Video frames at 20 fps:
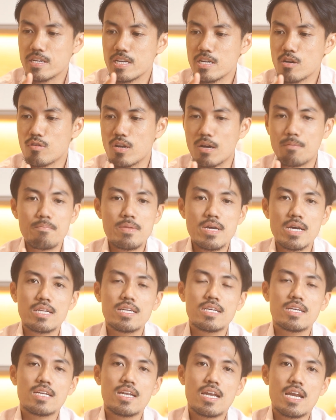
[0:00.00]
điều đặc biệt
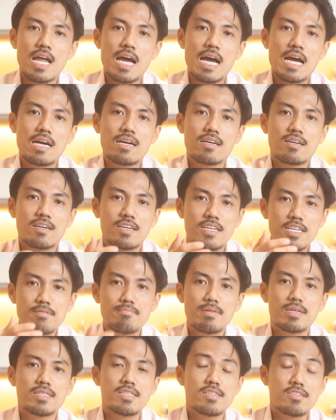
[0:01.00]
là
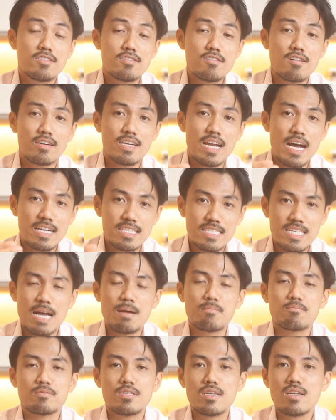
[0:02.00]
khi mà thị trường đang
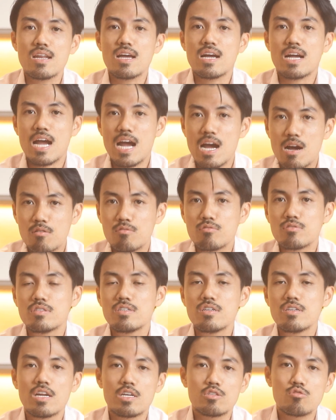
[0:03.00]
giảm rất là cao
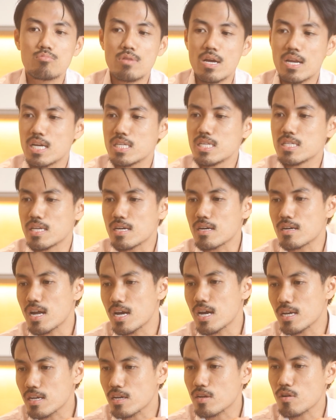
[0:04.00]
như là chúng ta đã nhìn thấy ở
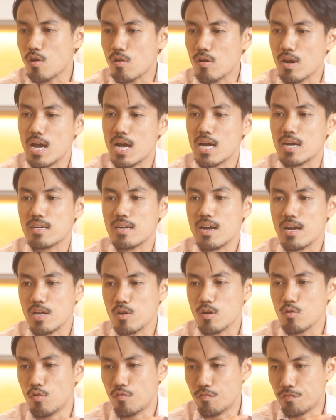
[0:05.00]
đây đó là các
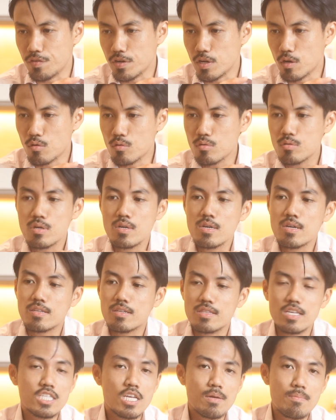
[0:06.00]
cái cổ phiếu
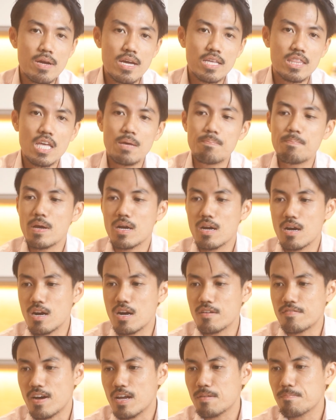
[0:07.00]
TCB, TPG
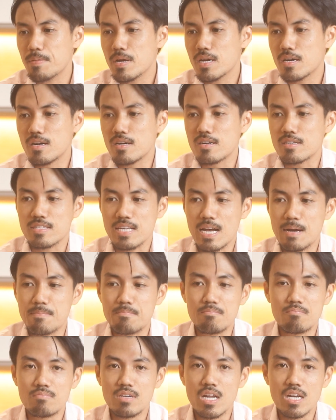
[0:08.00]
và HPG giảm
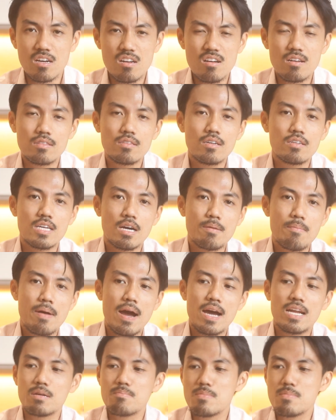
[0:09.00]
lần lượt từ tháng 3